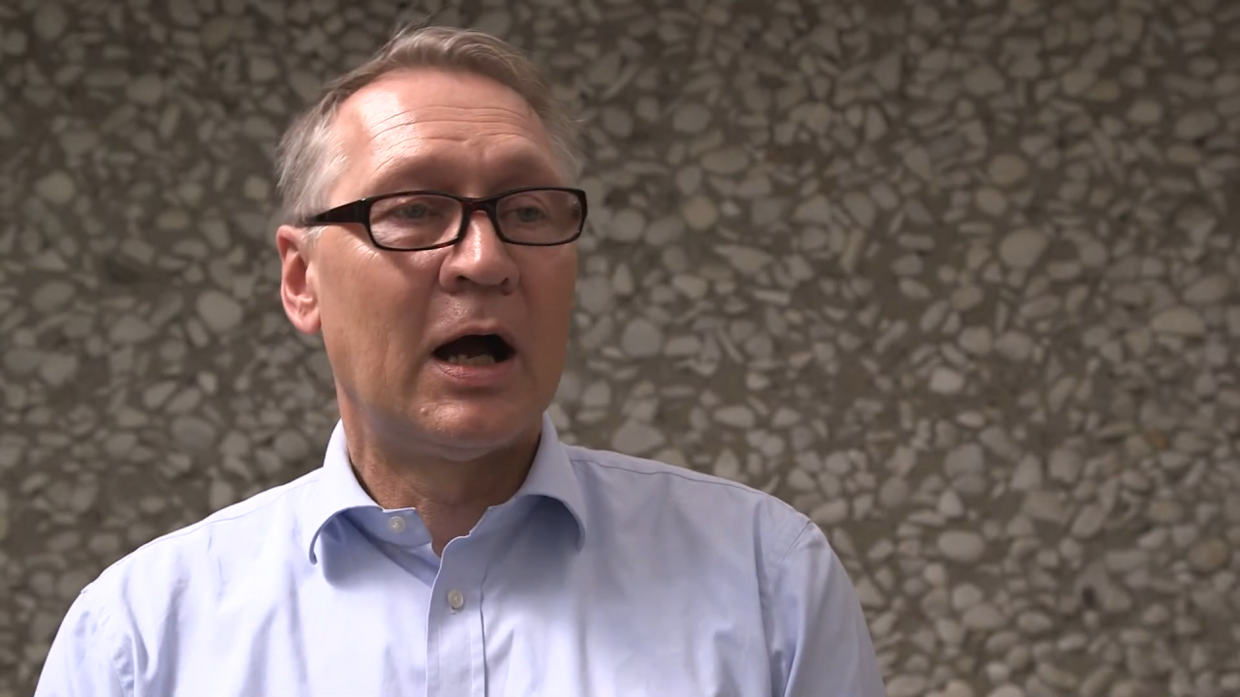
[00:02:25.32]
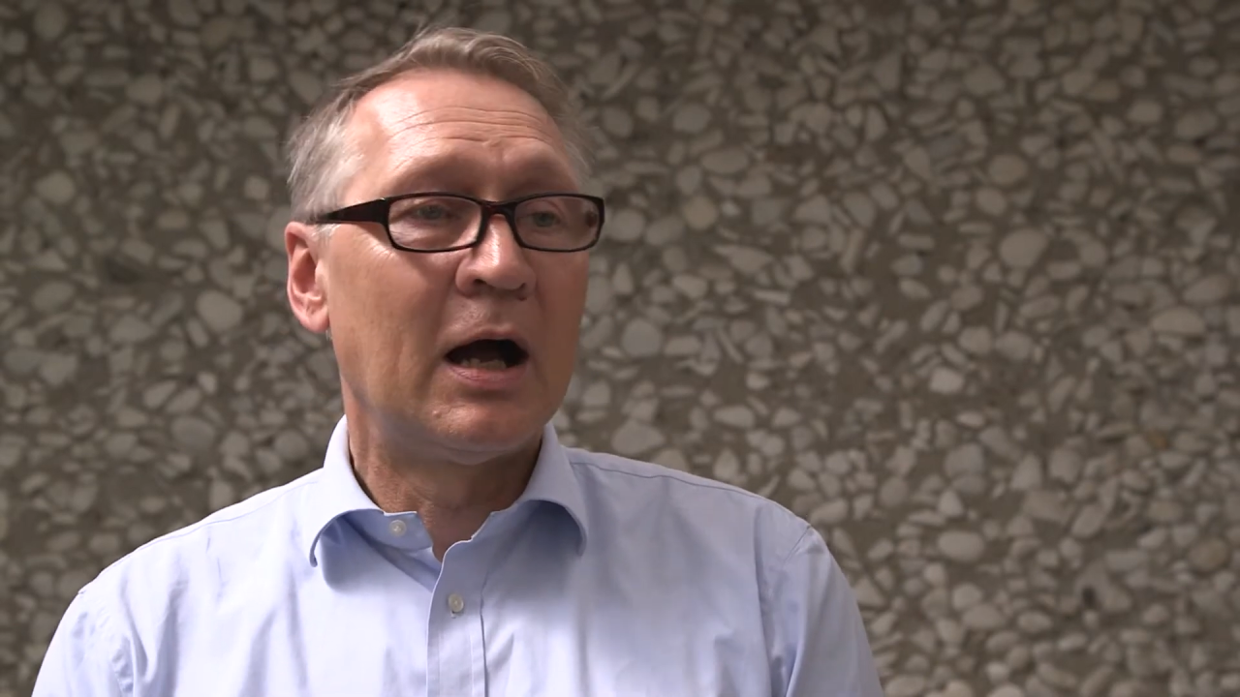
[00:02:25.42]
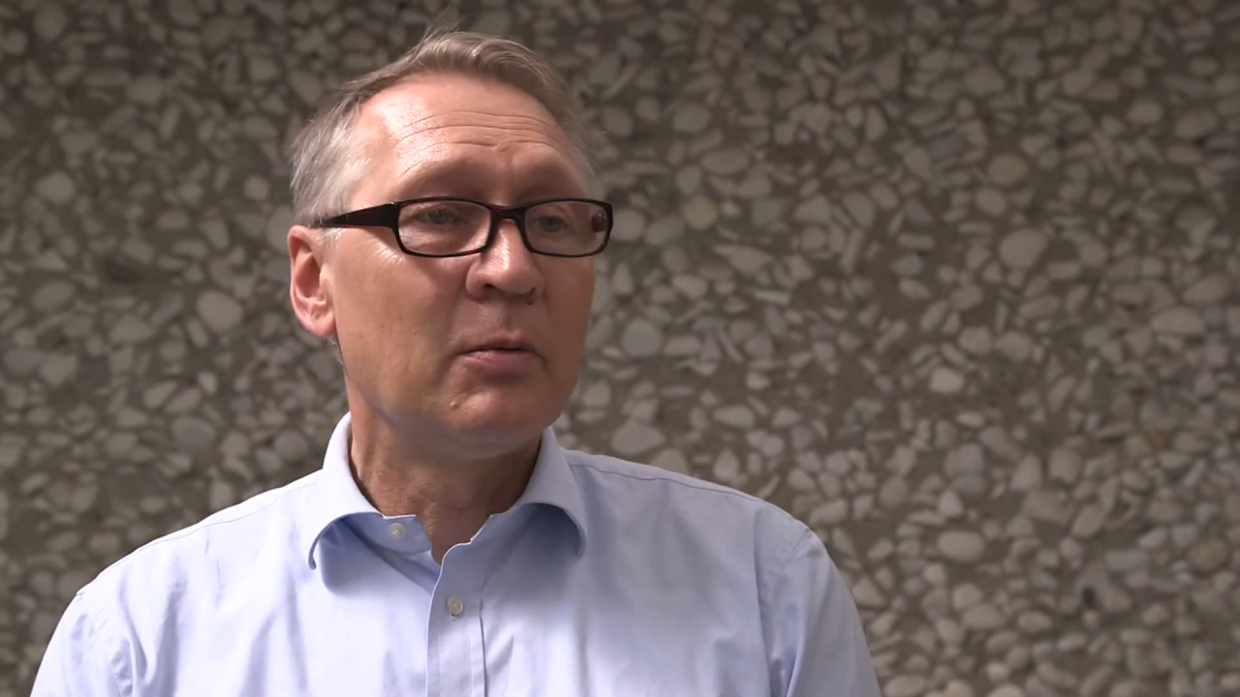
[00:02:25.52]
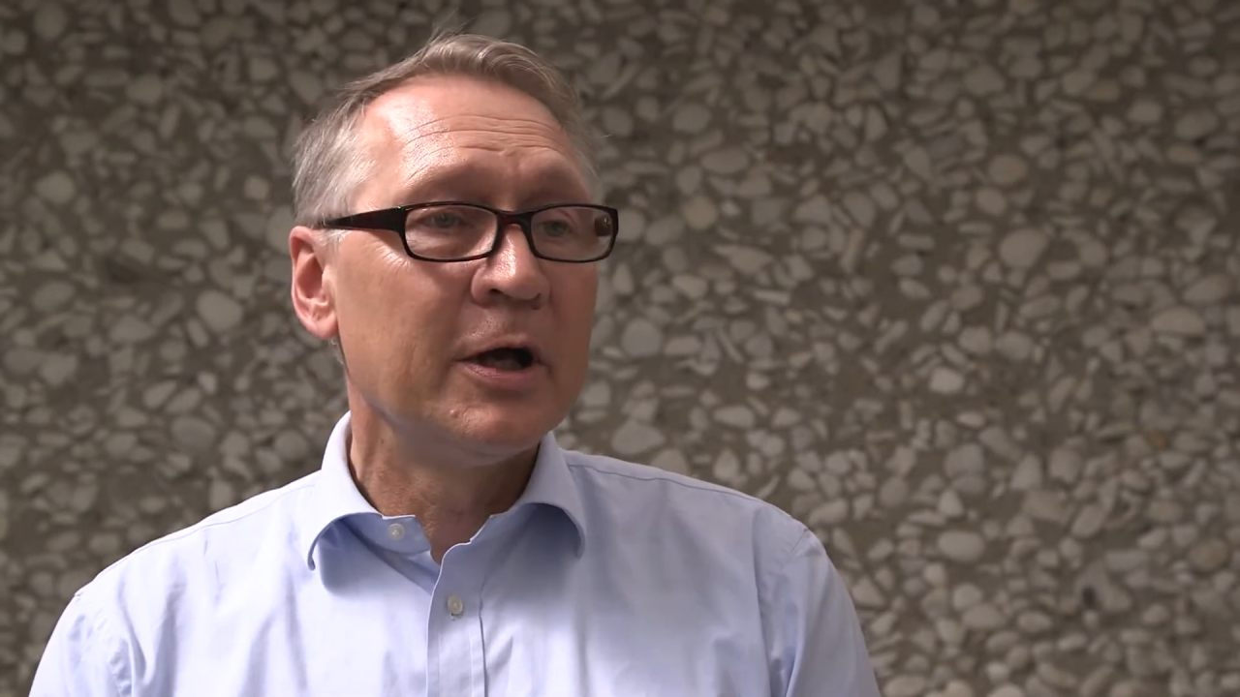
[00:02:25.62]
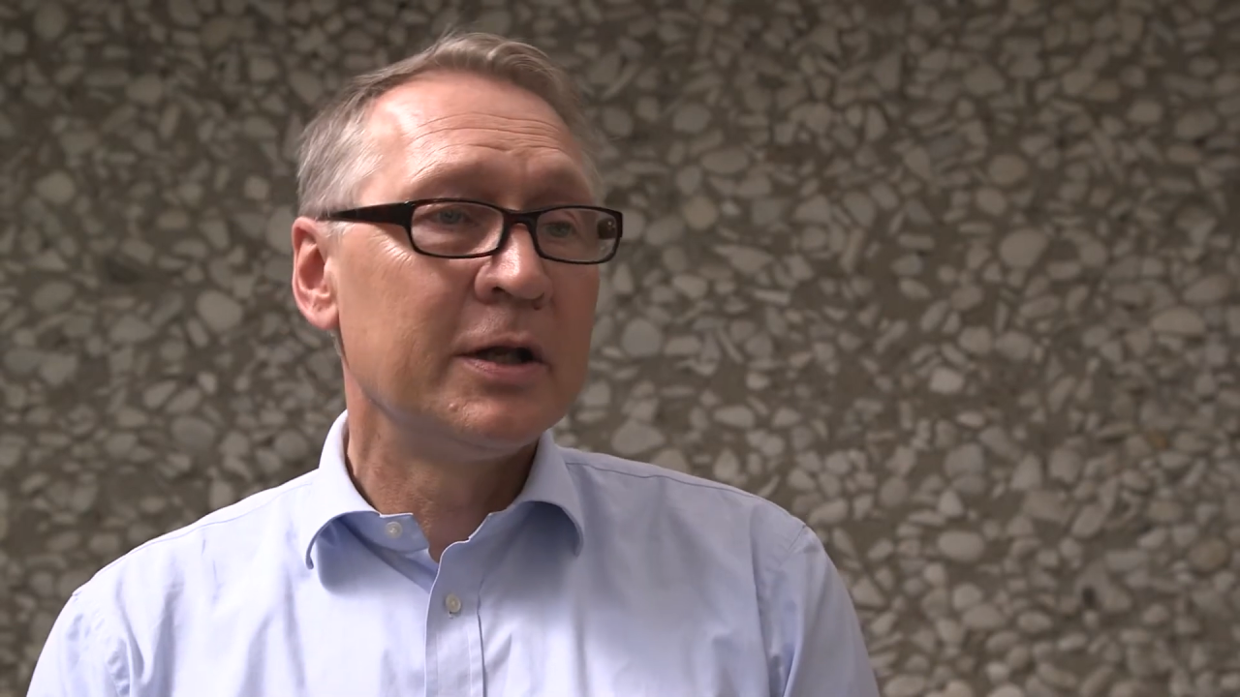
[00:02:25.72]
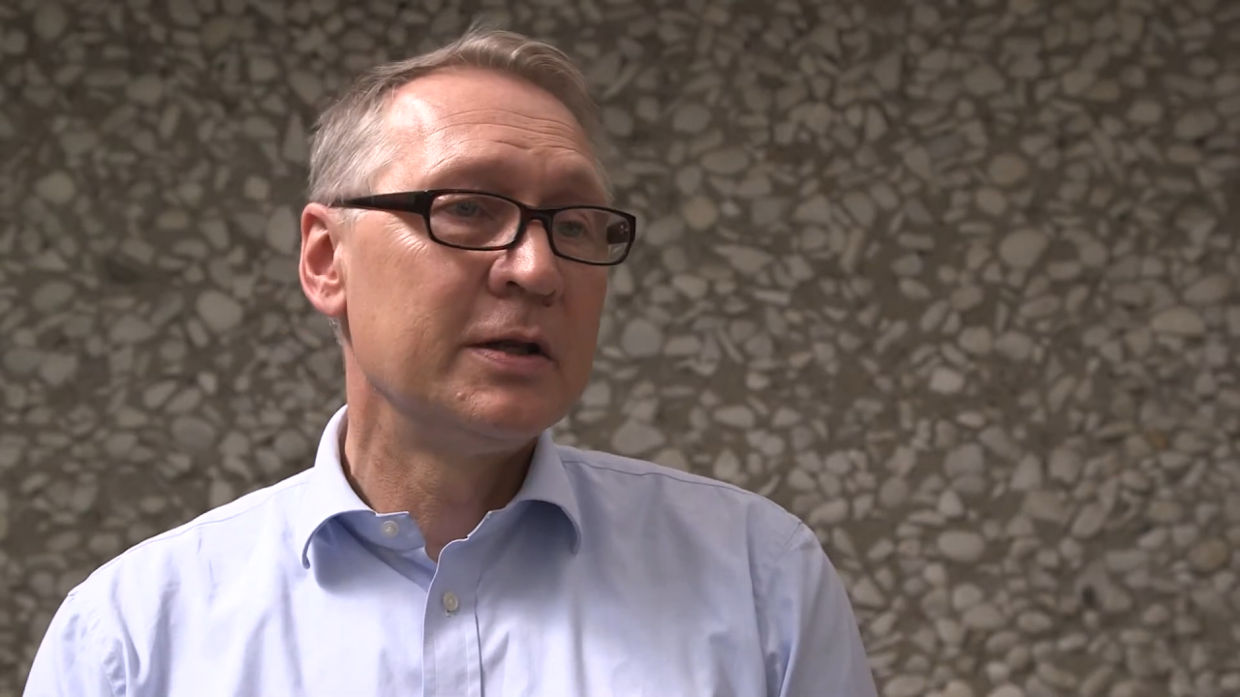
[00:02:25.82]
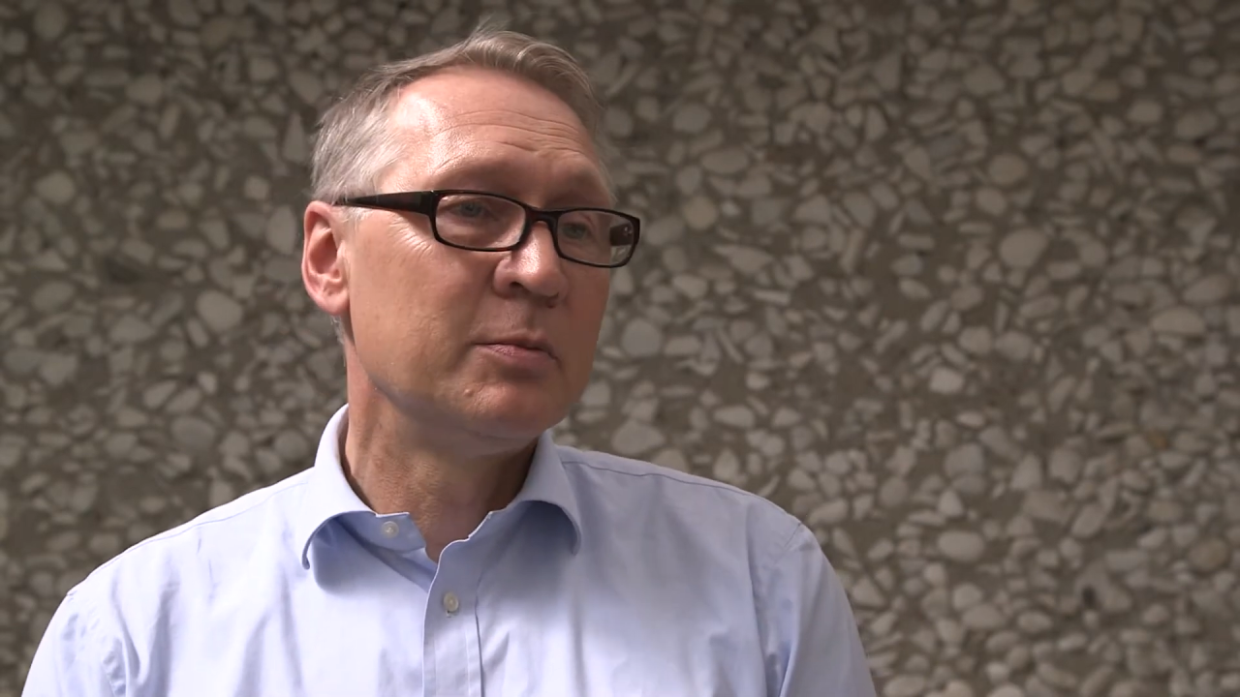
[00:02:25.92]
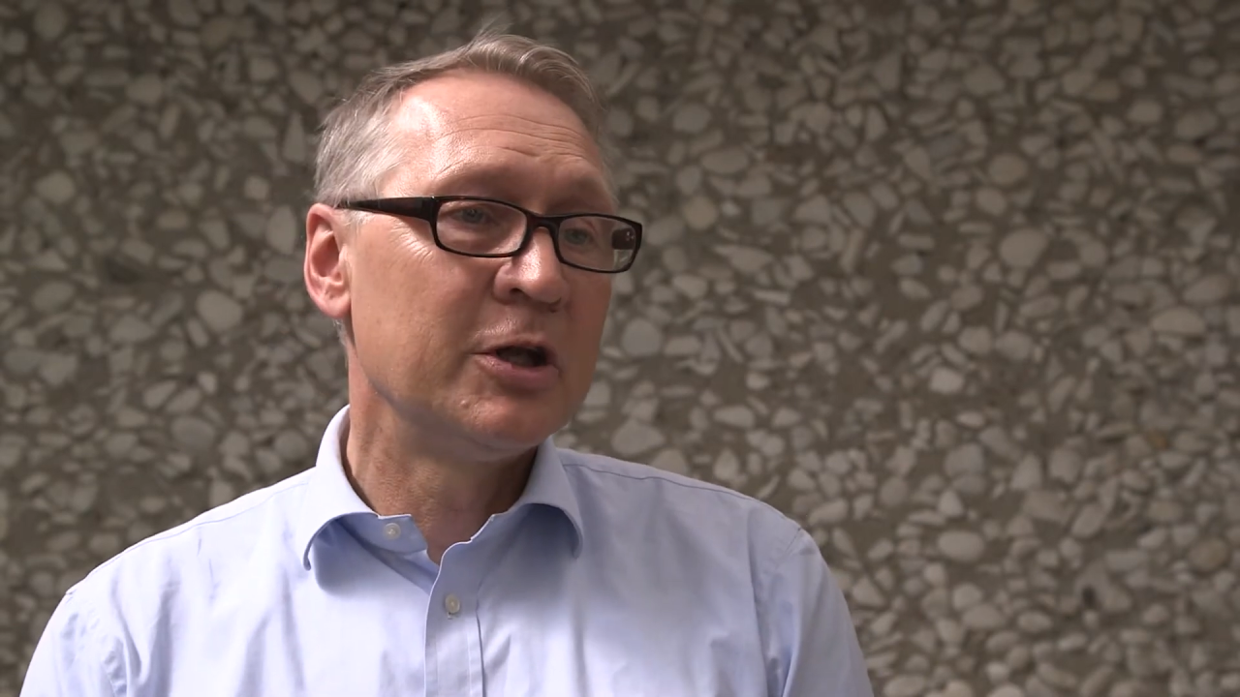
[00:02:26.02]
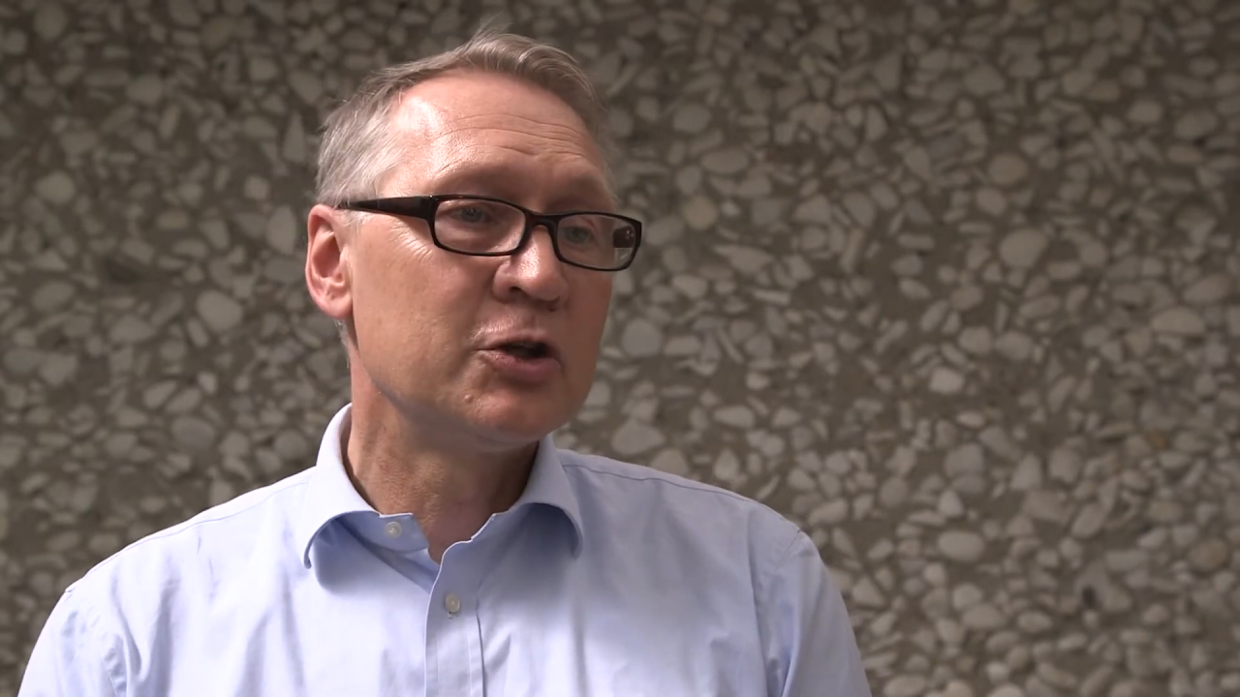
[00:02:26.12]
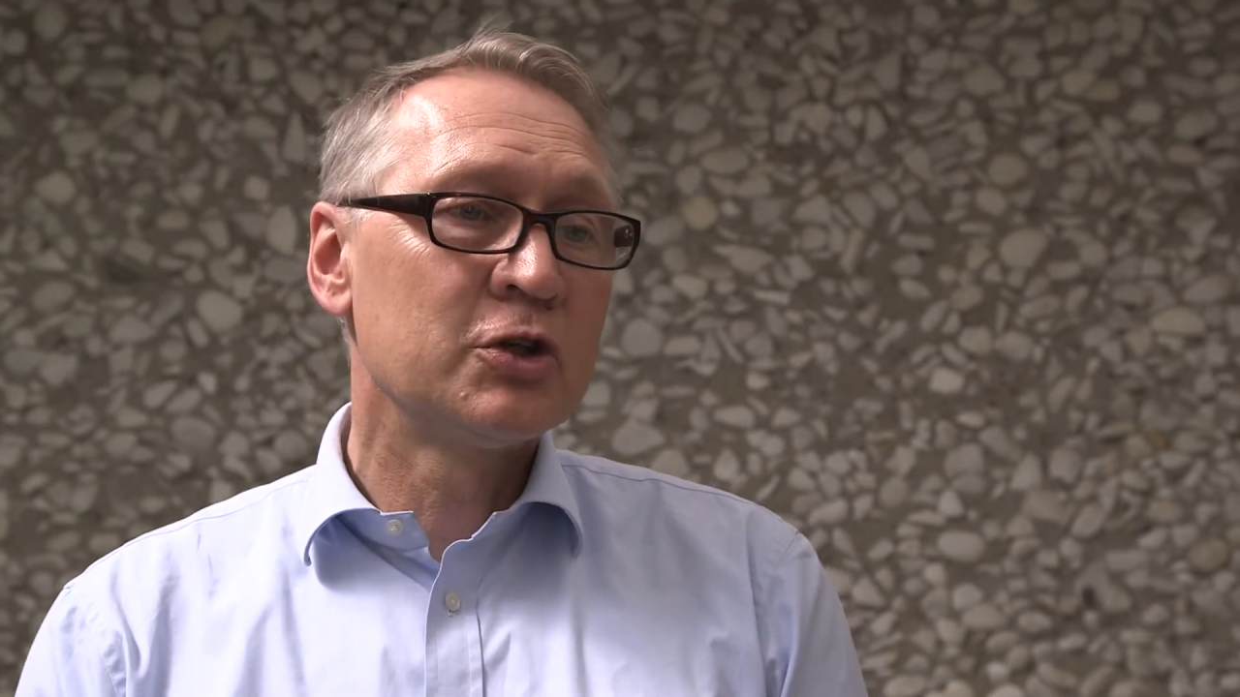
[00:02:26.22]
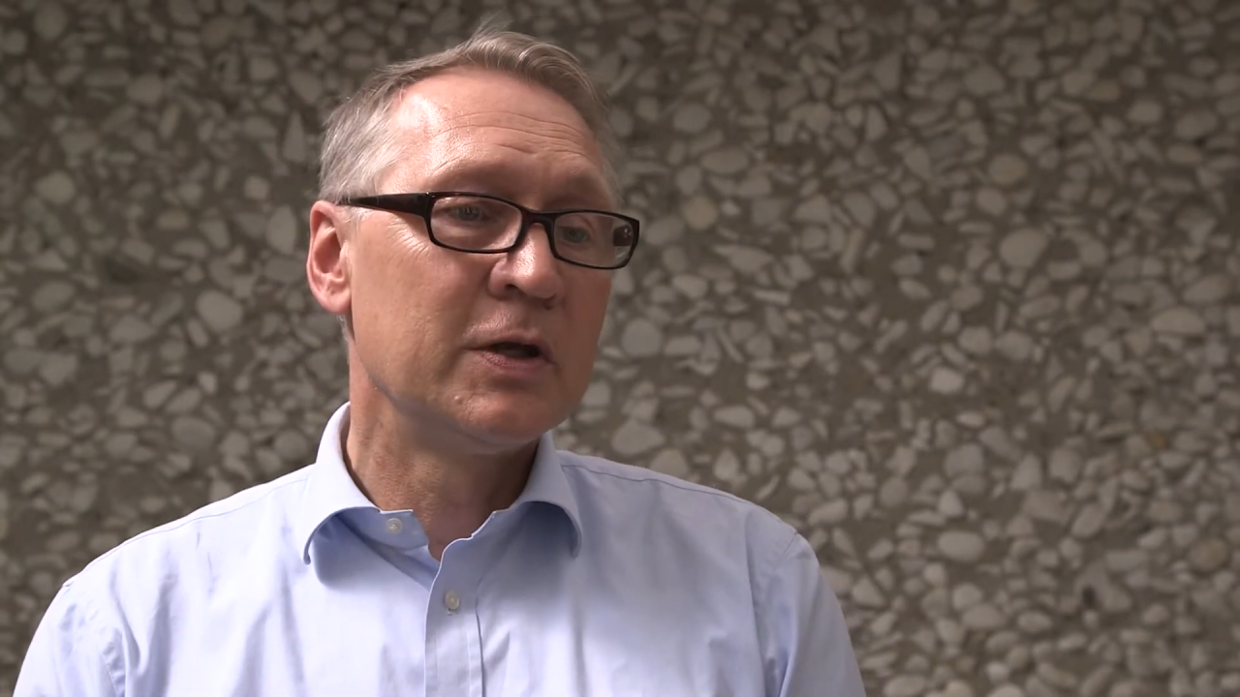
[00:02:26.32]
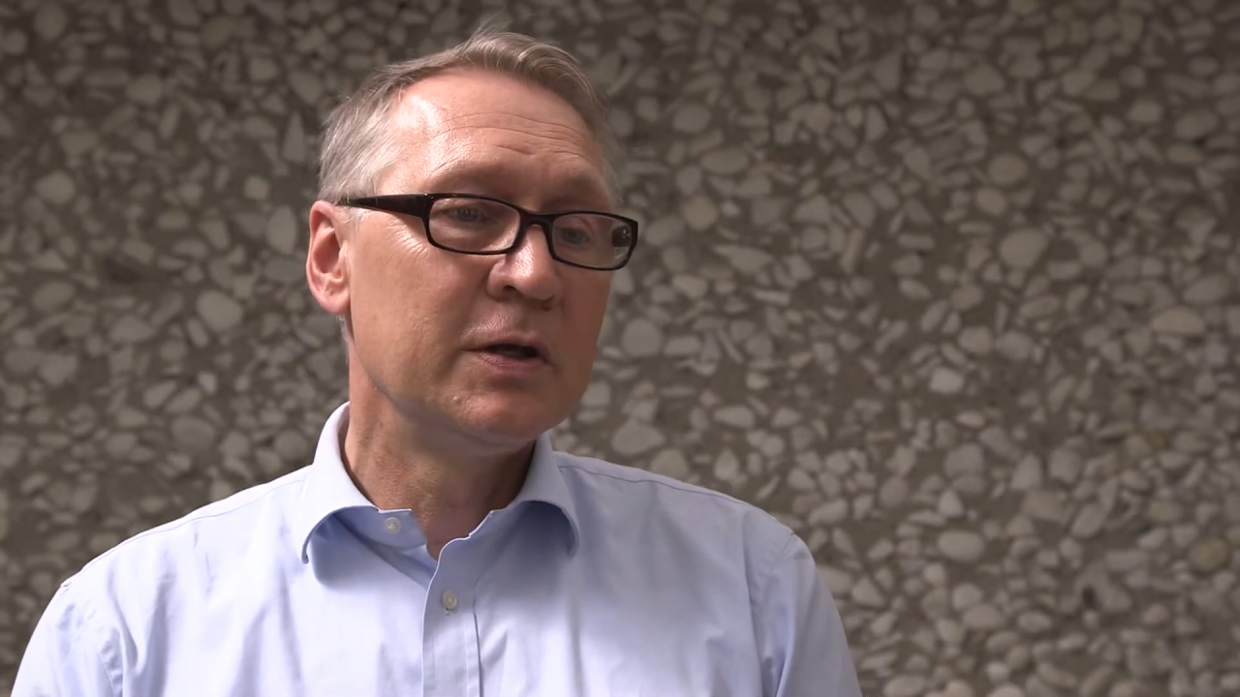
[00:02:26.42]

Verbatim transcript: arbeiten die Menschen